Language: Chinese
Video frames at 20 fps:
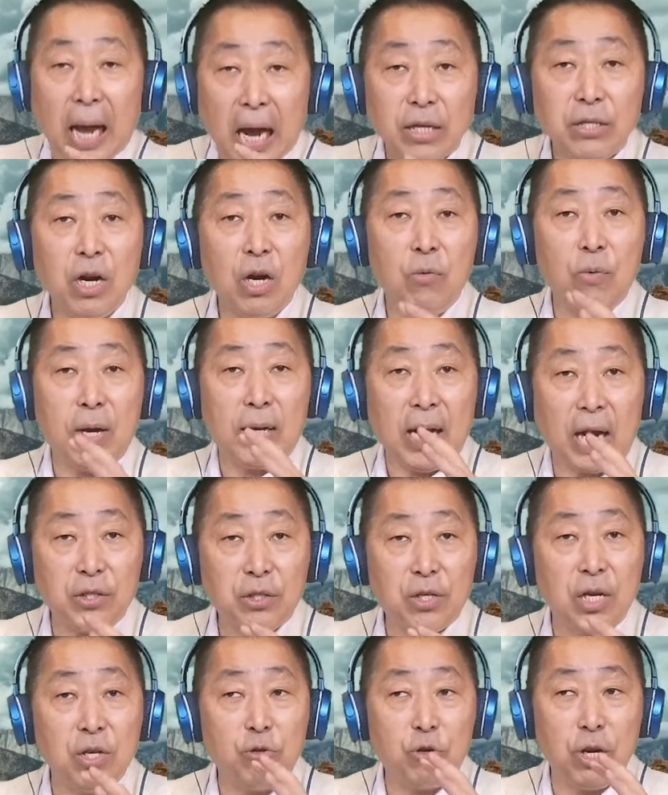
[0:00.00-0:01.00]
他认为他
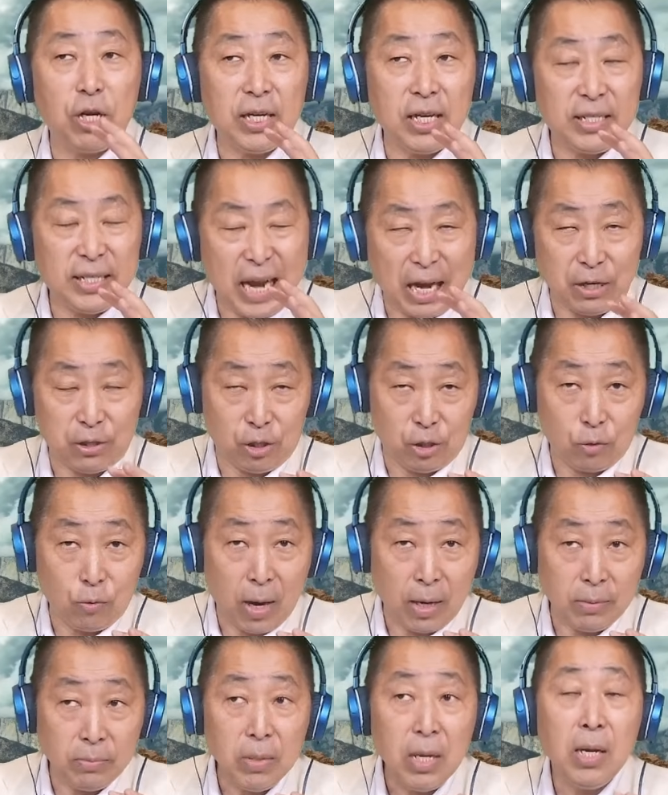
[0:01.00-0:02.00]
正确的价值
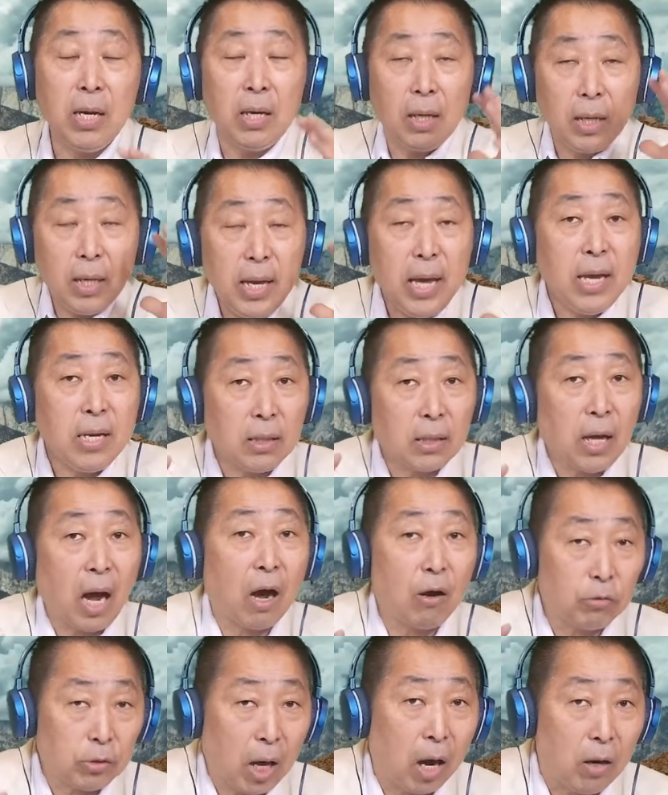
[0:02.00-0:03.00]
观，硬
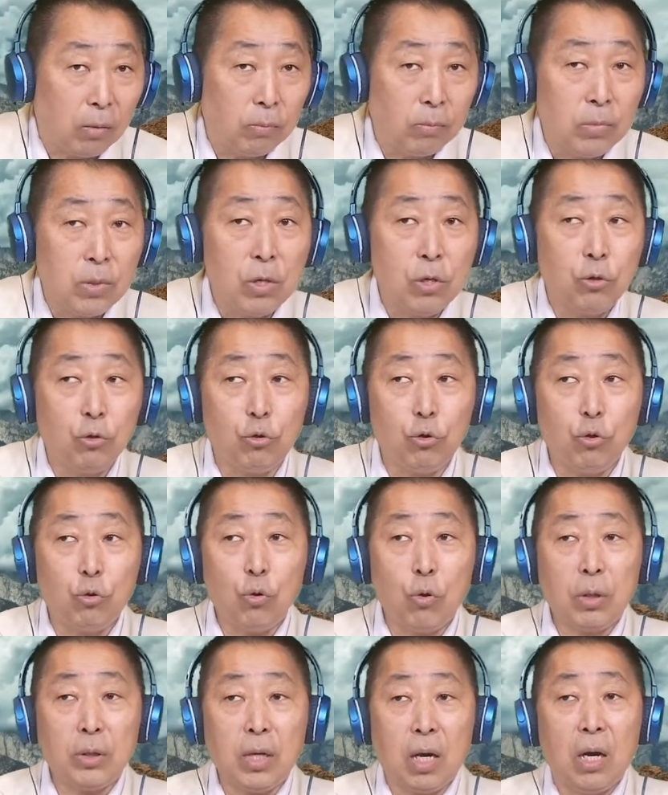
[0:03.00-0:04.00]
套到
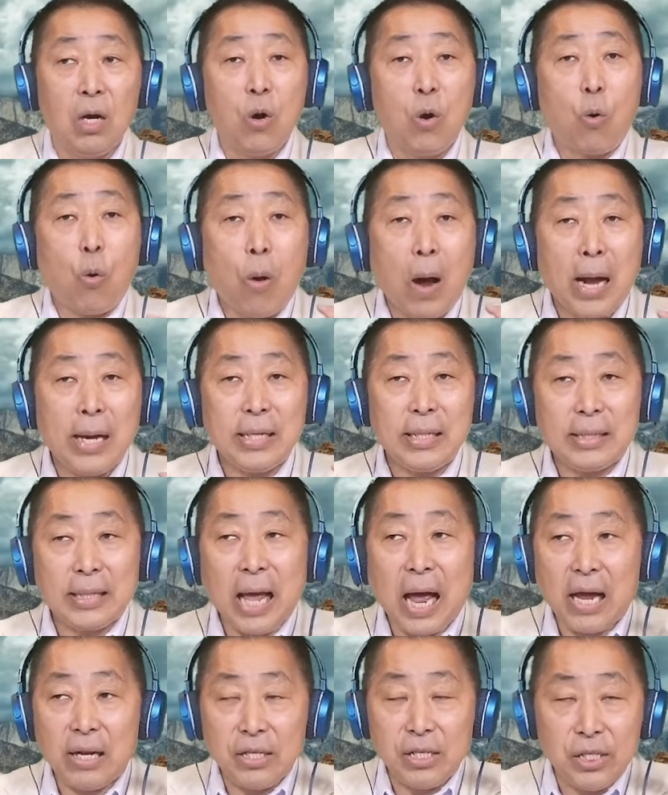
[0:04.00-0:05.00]
许多的花了
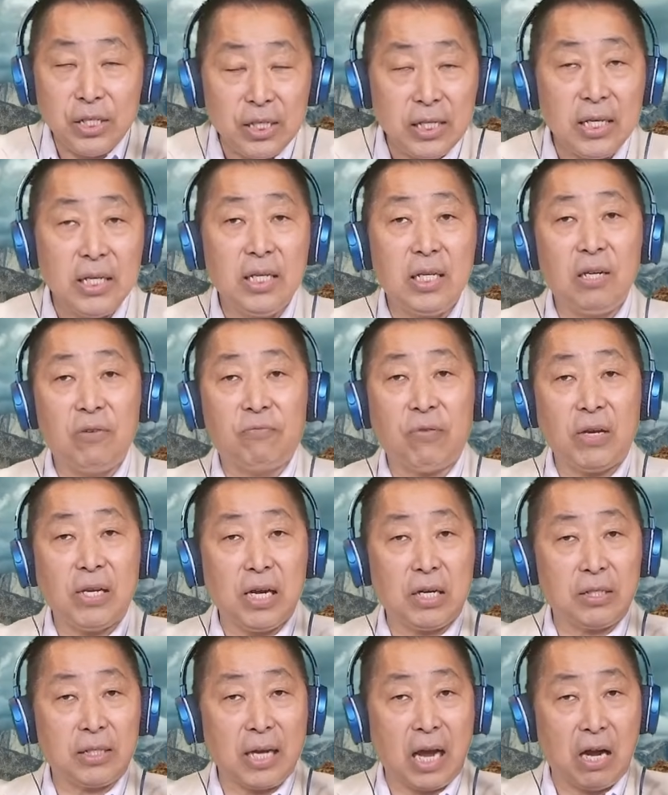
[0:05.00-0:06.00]
大的心力、非
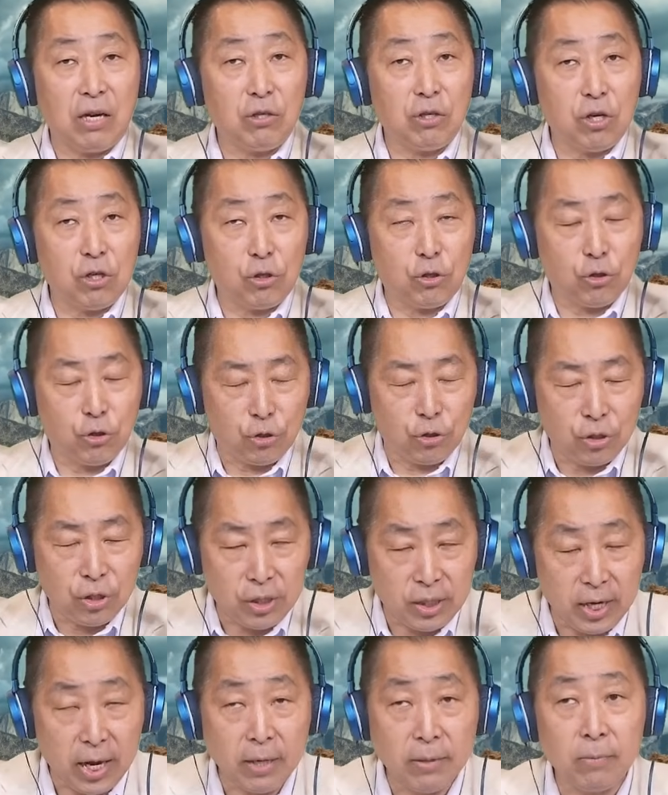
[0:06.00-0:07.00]
常长的时
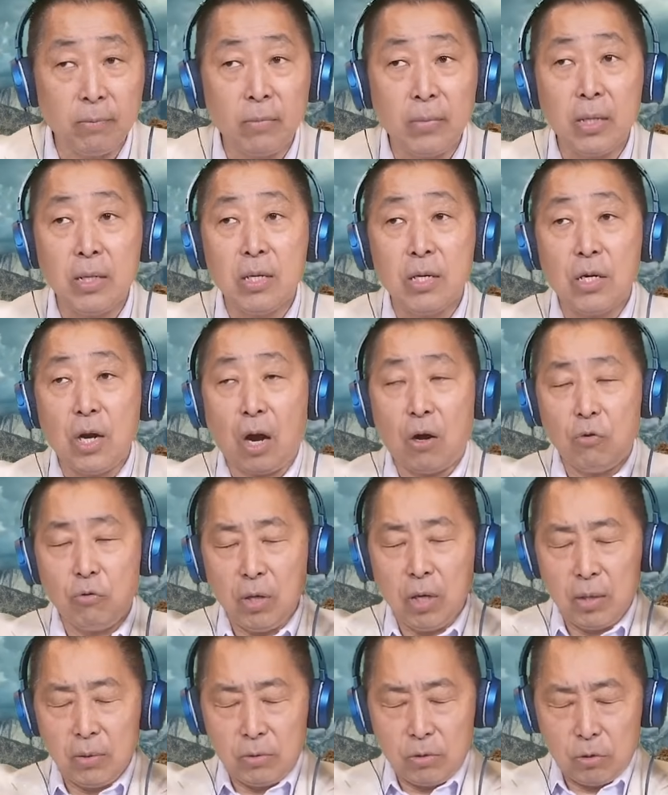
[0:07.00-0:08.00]
间，然
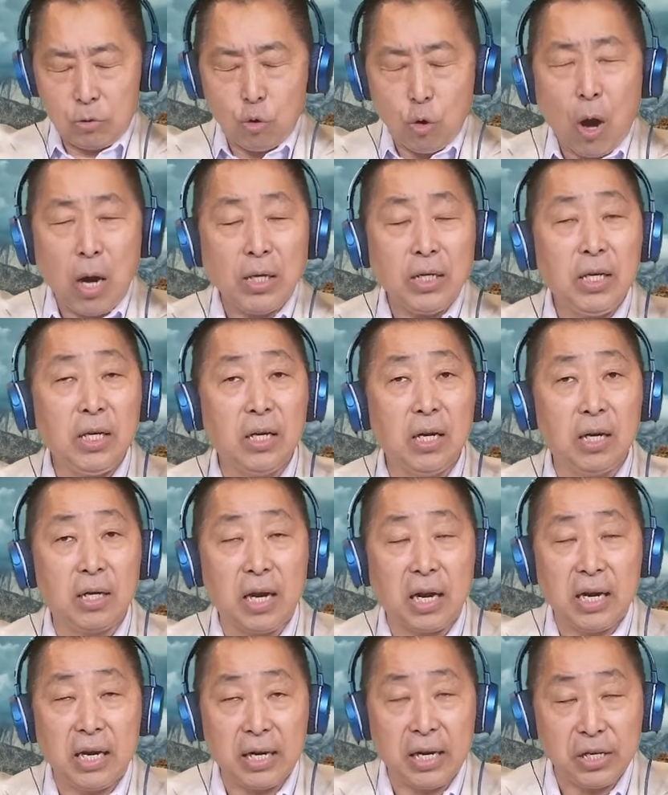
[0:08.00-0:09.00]
后呢，创意呢
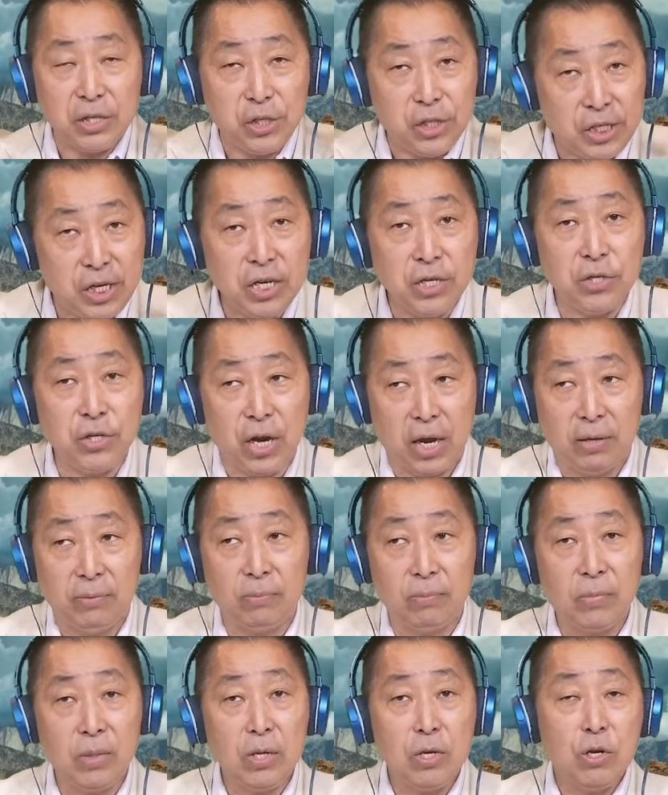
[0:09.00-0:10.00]
可能很惊人，